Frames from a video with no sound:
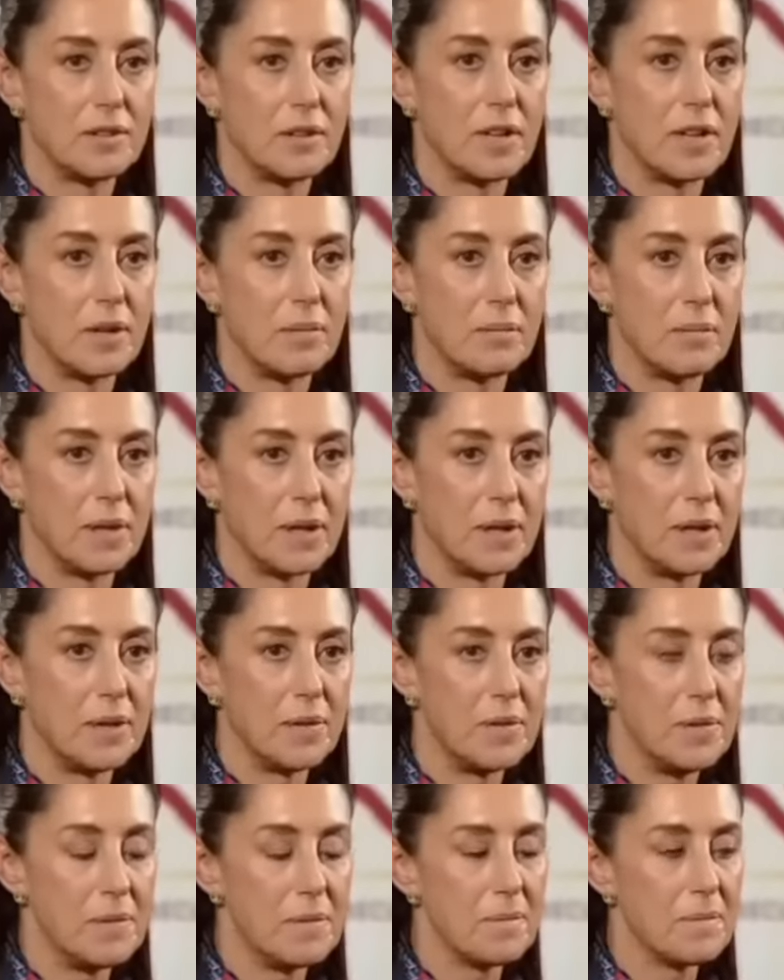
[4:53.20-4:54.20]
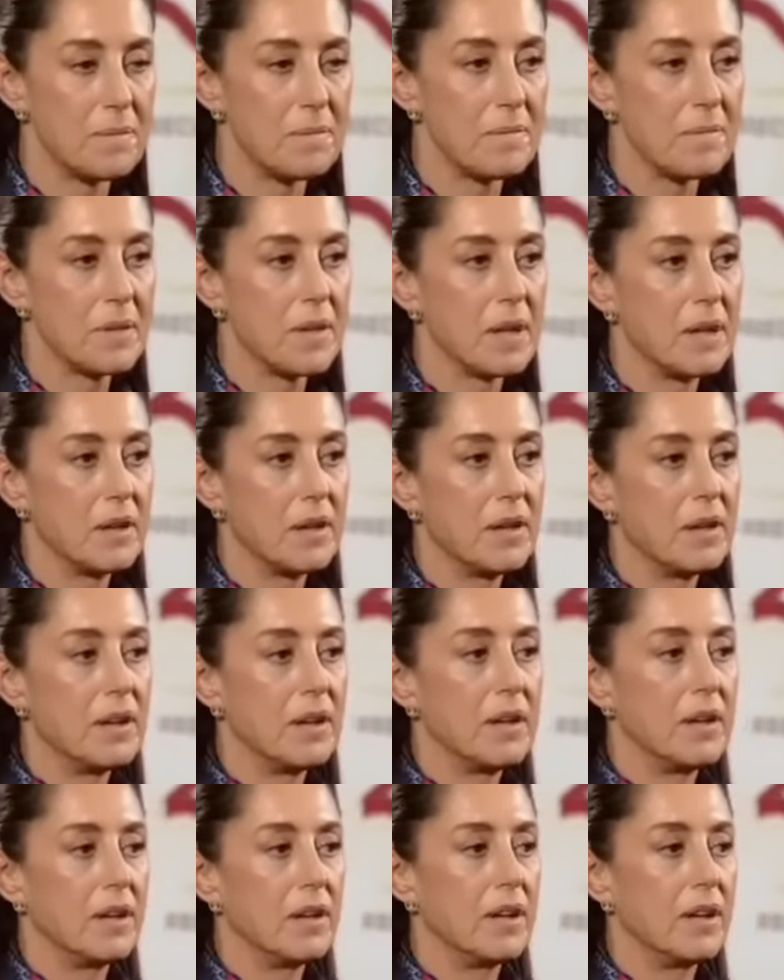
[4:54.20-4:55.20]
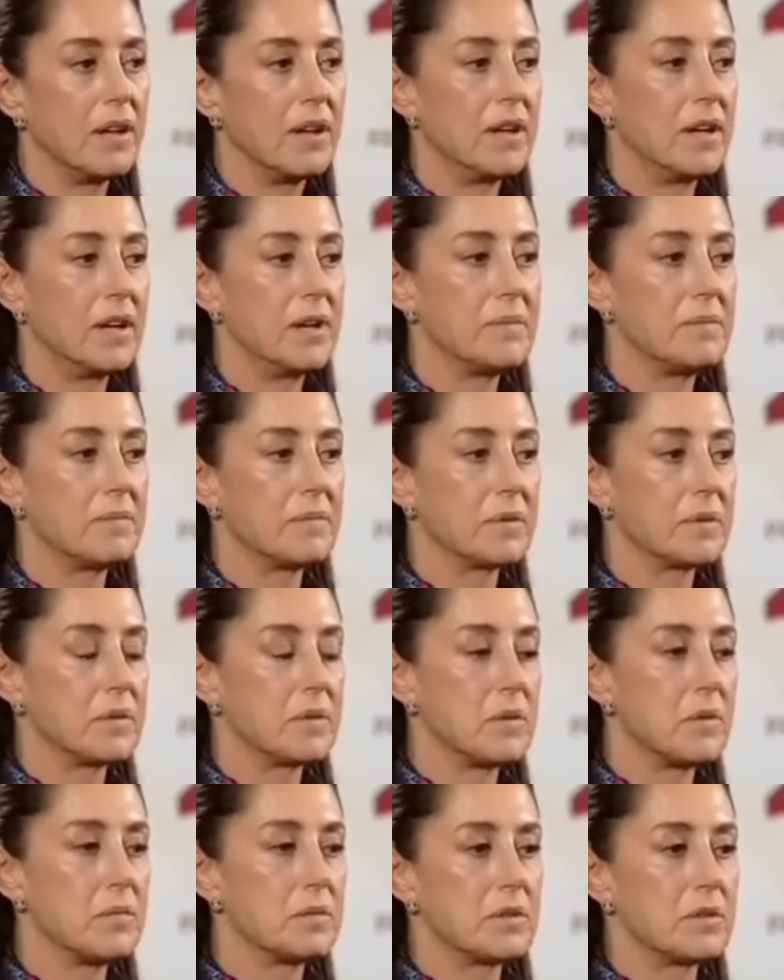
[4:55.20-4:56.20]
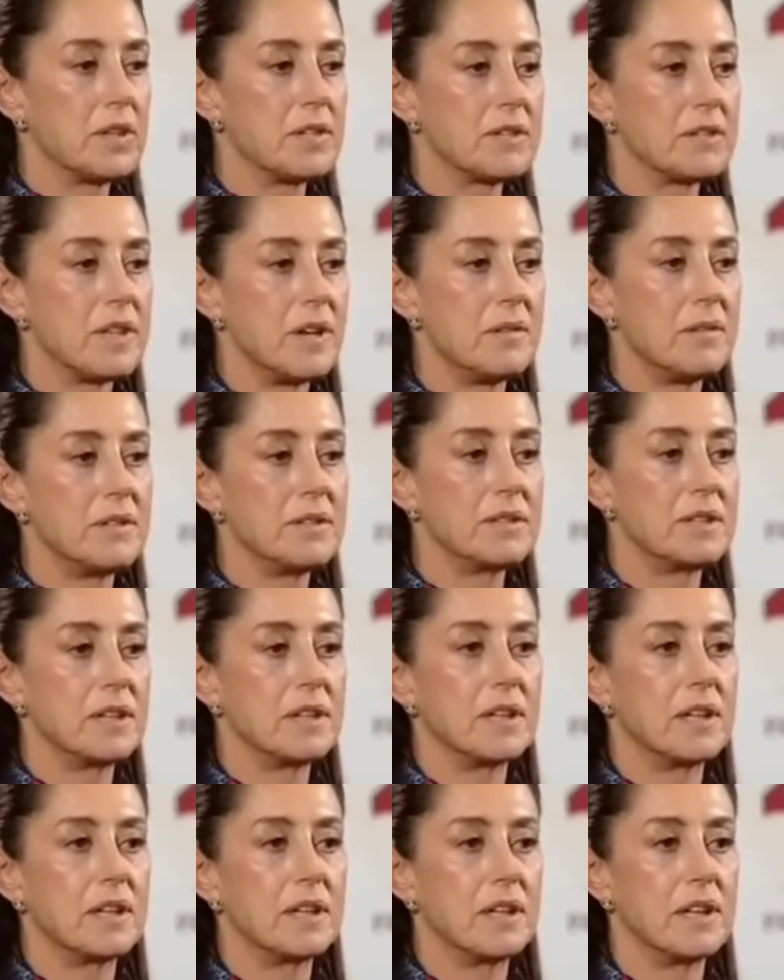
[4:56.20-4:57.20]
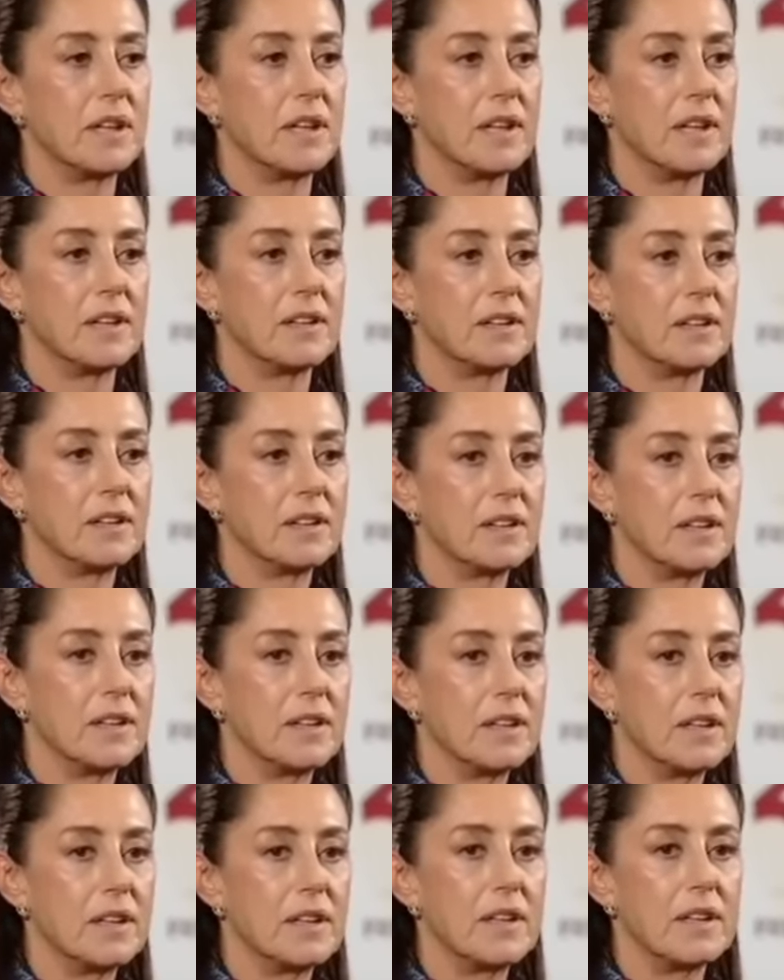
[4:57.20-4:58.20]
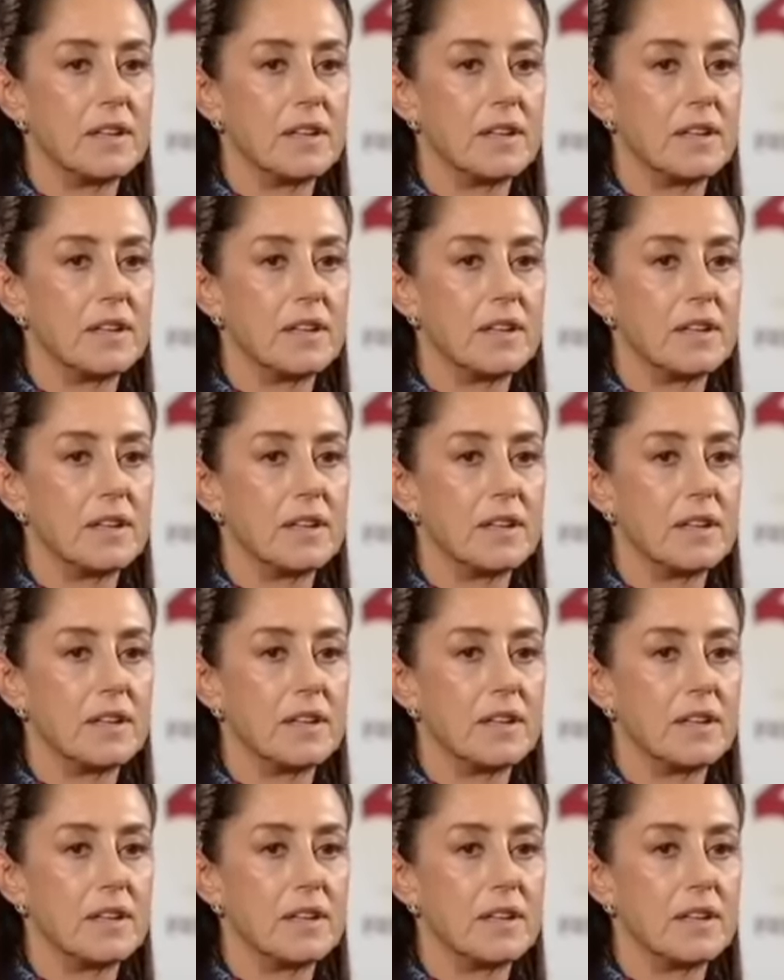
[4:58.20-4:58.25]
de la Ciudad de México. Em, como ustedes saben, se tiene